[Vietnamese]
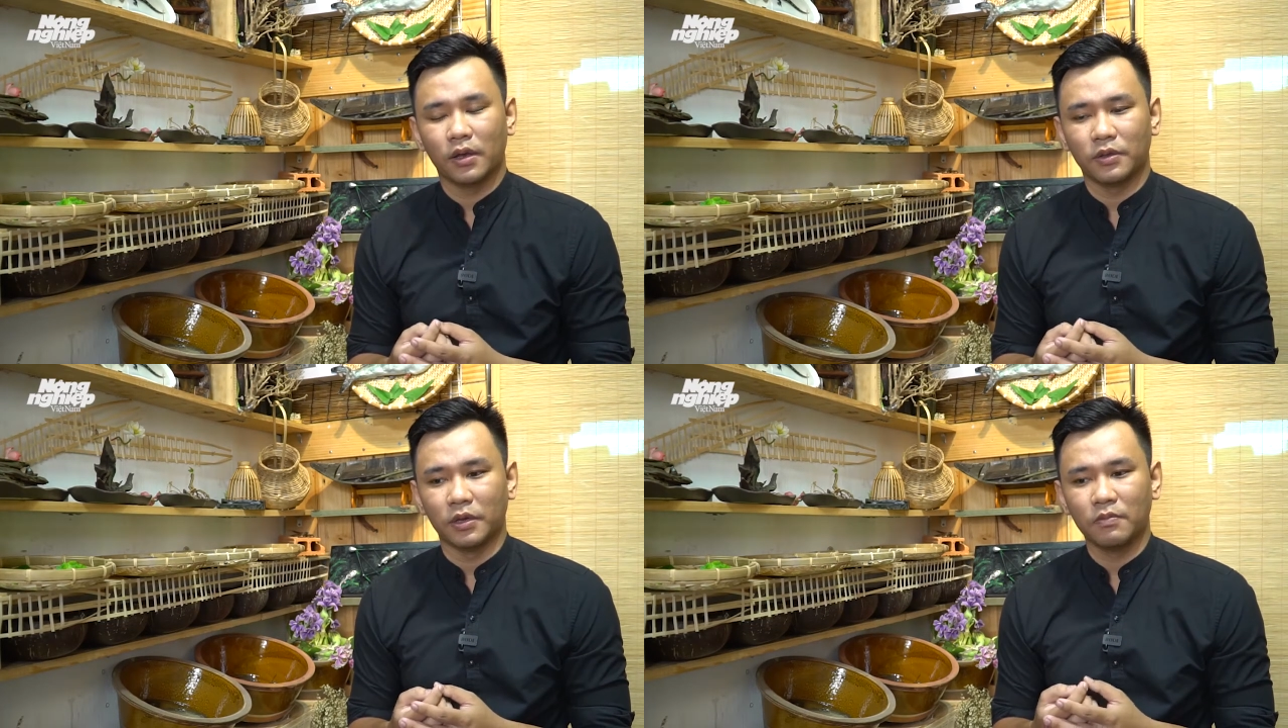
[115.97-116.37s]

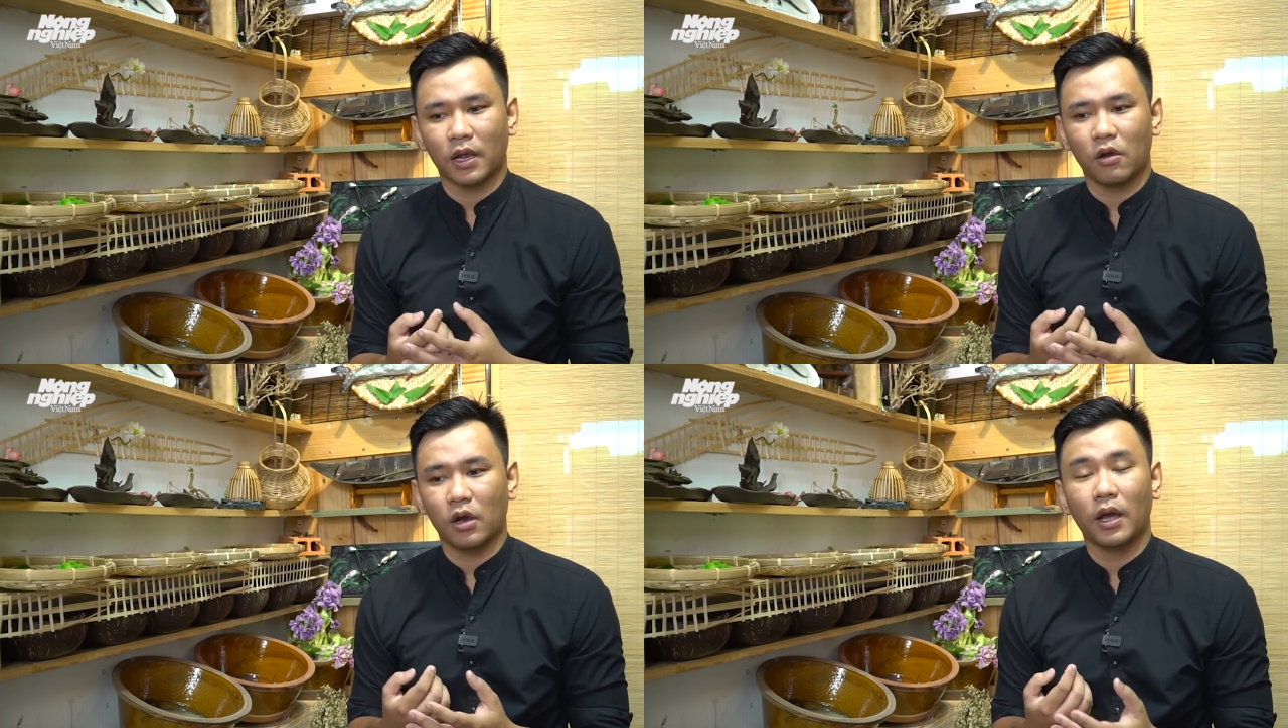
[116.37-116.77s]
những bà
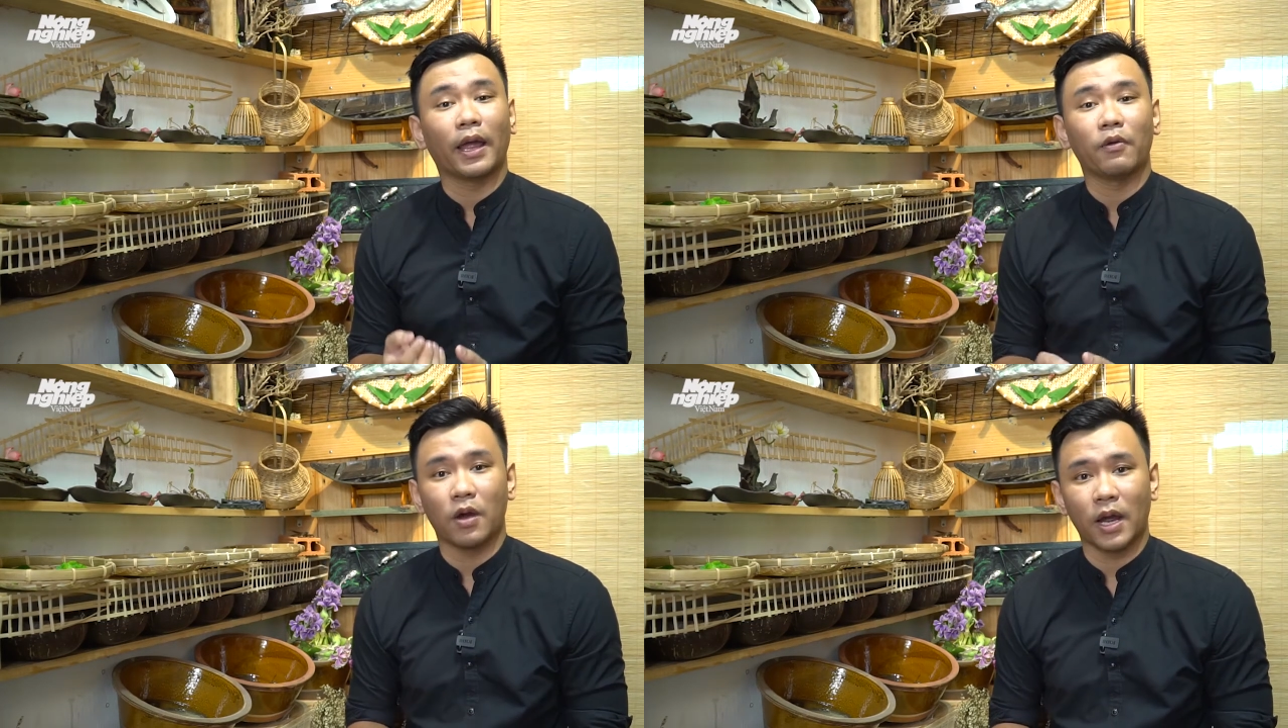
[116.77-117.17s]
con ở
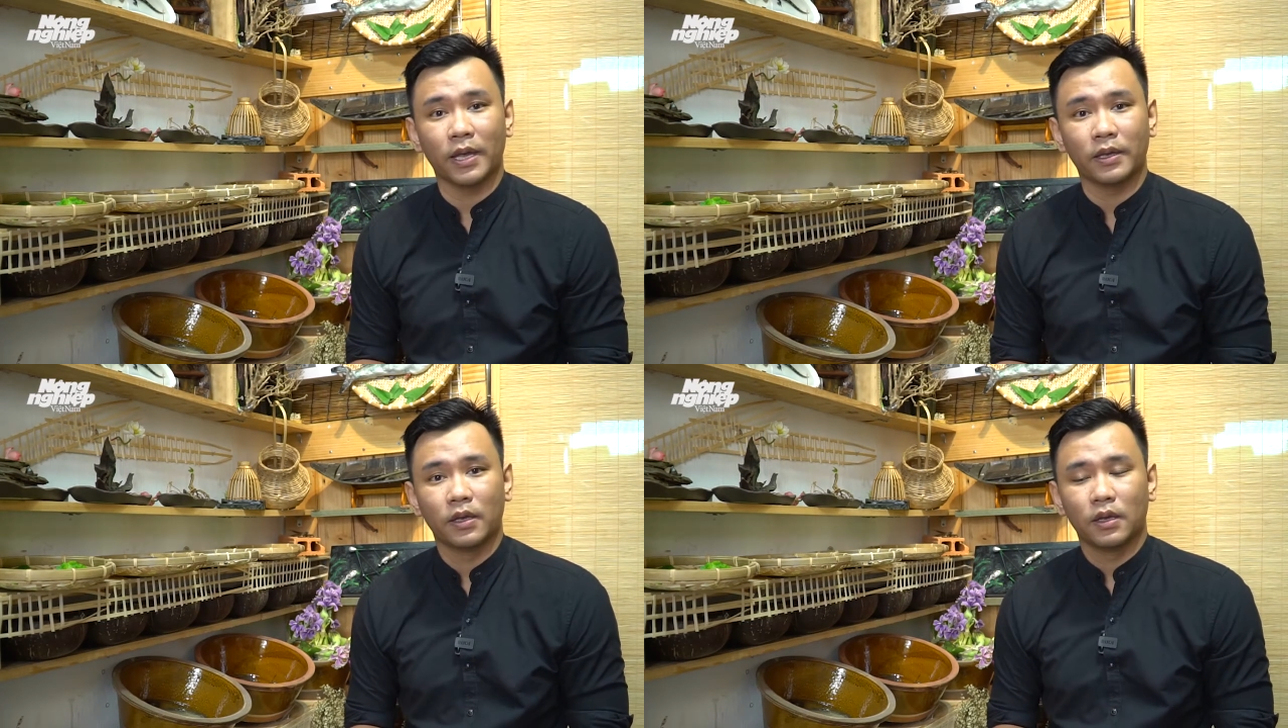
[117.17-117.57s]
hải
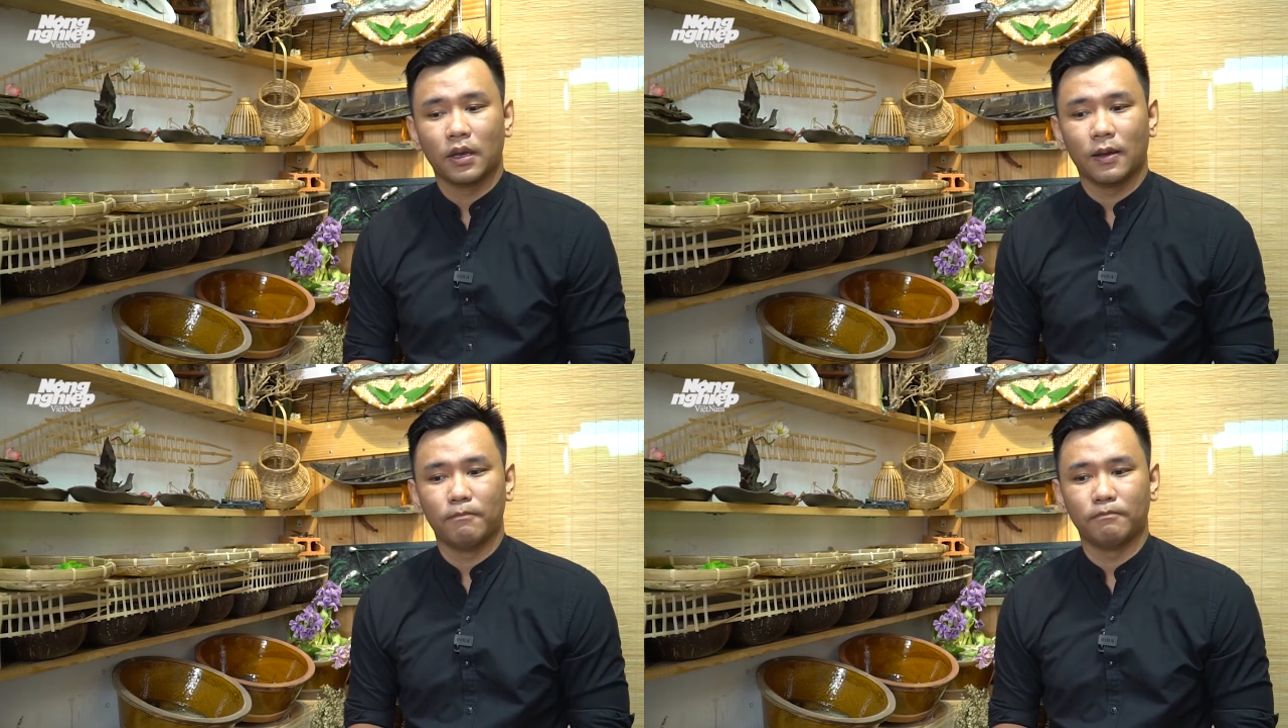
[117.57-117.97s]
ngoại
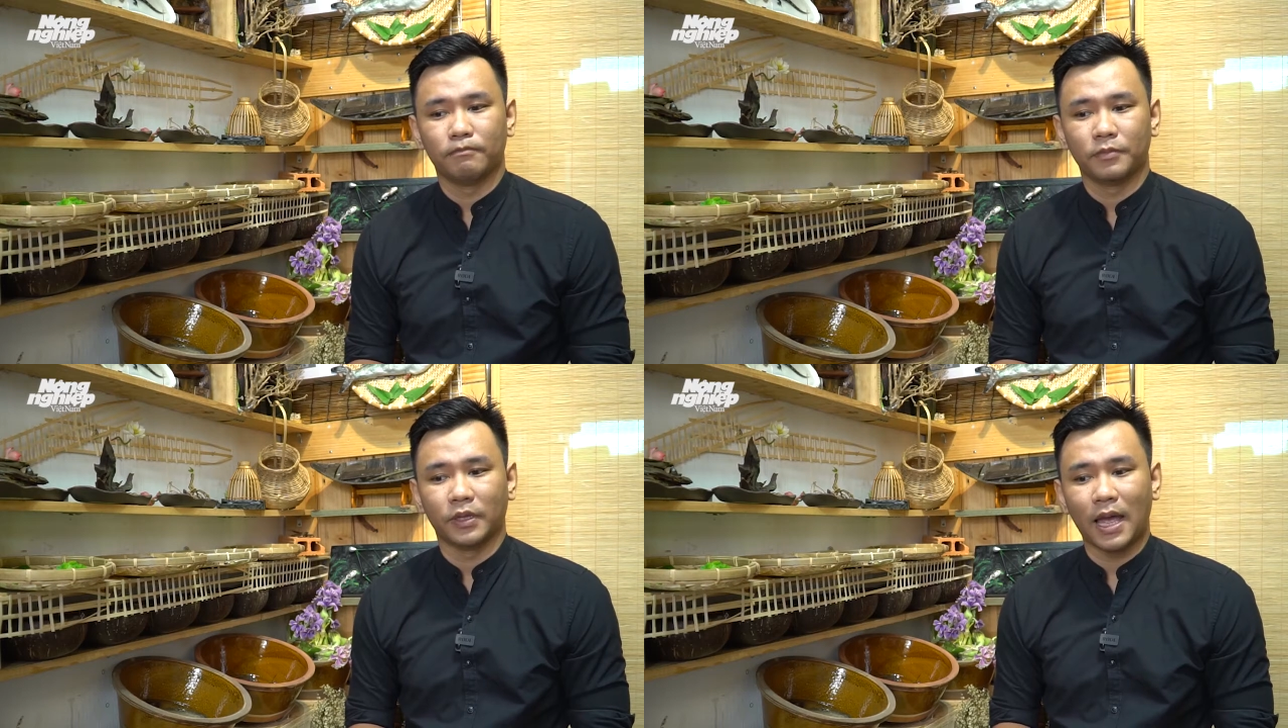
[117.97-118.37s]

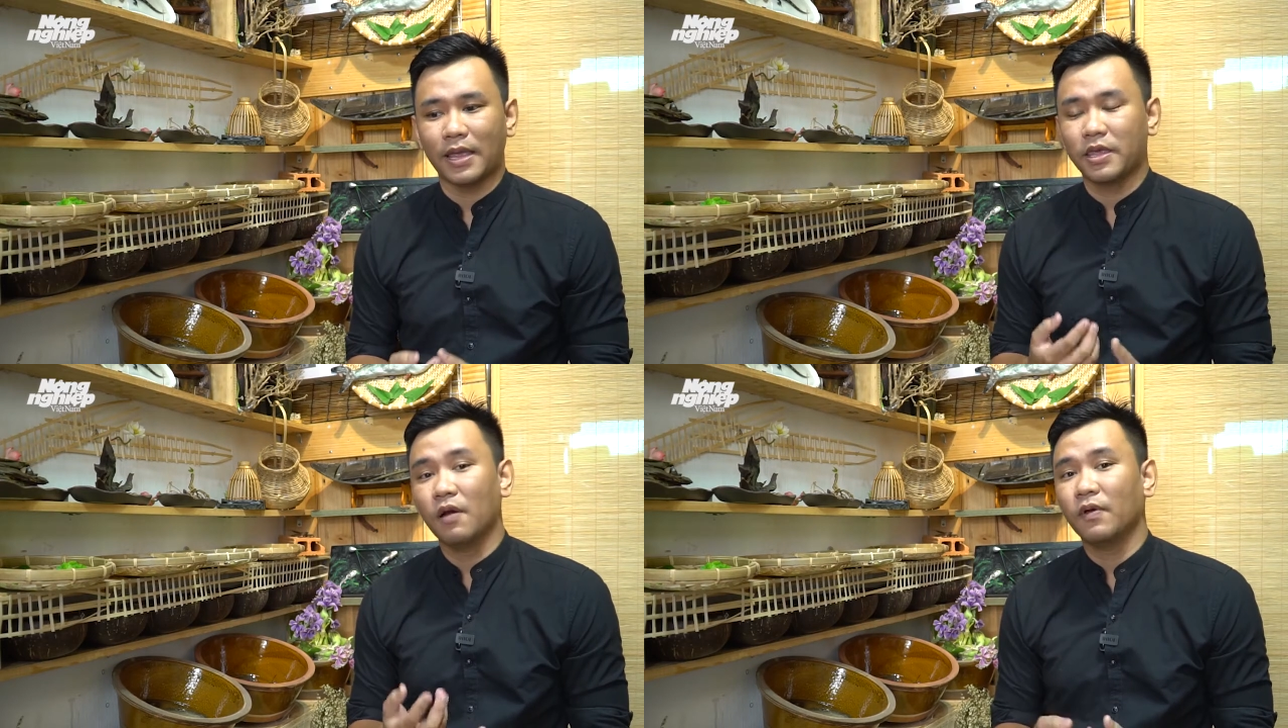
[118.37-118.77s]
người ta
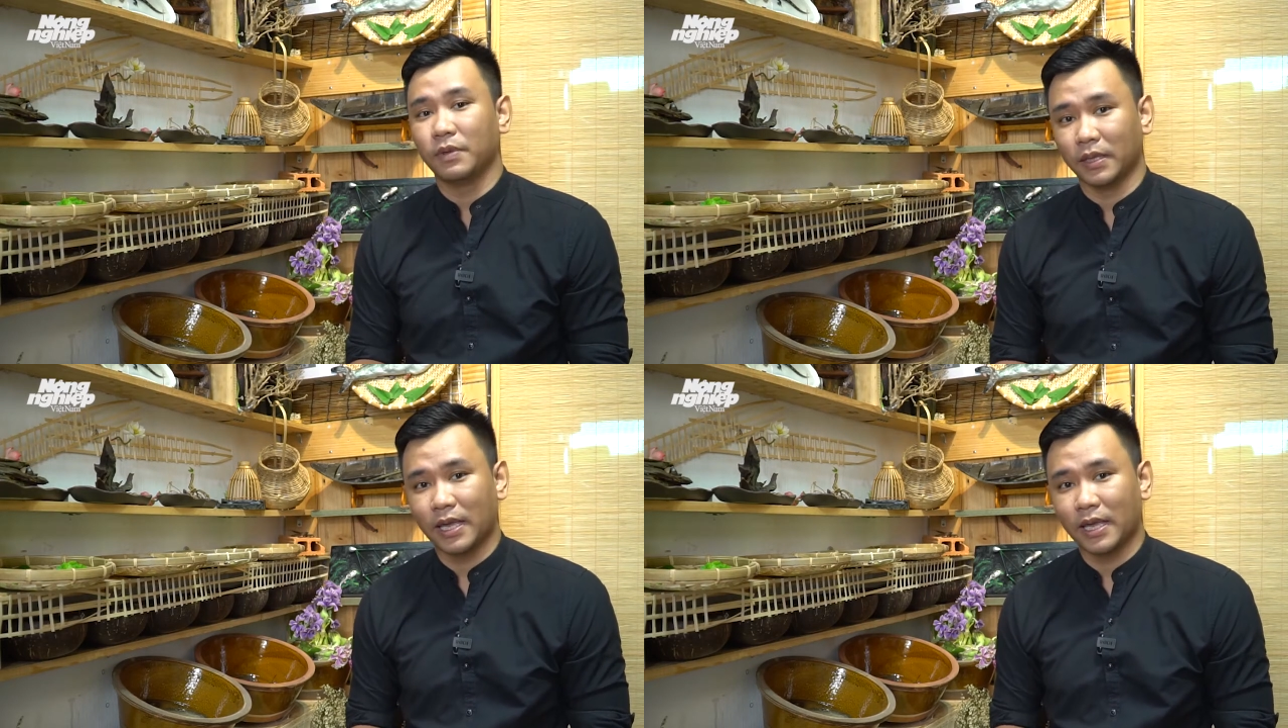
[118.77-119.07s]
nhớ về miền